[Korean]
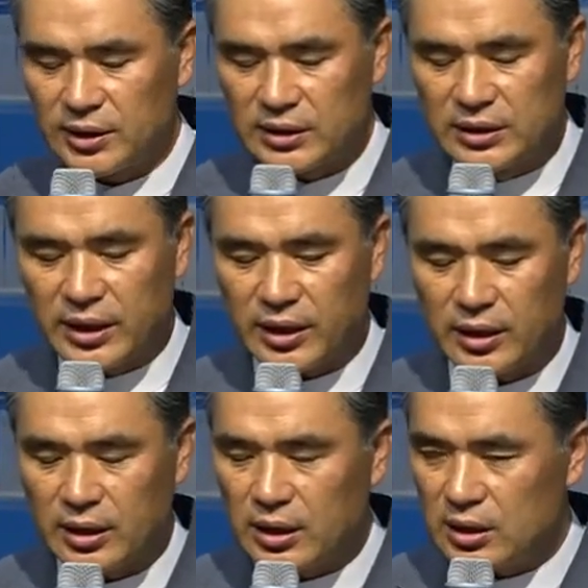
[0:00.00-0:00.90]
근데
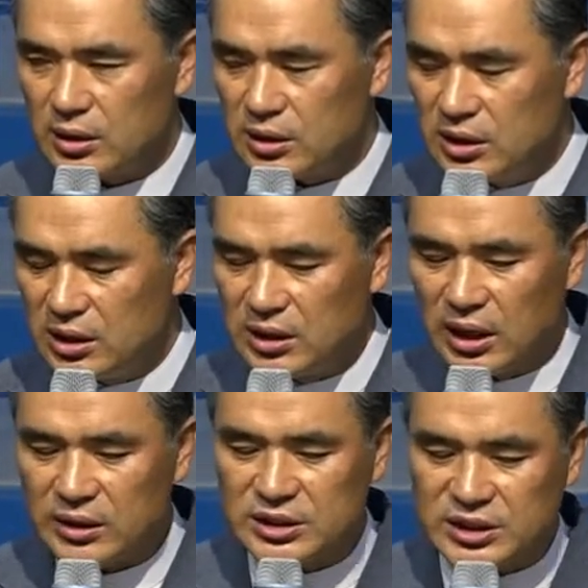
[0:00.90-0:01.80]
네가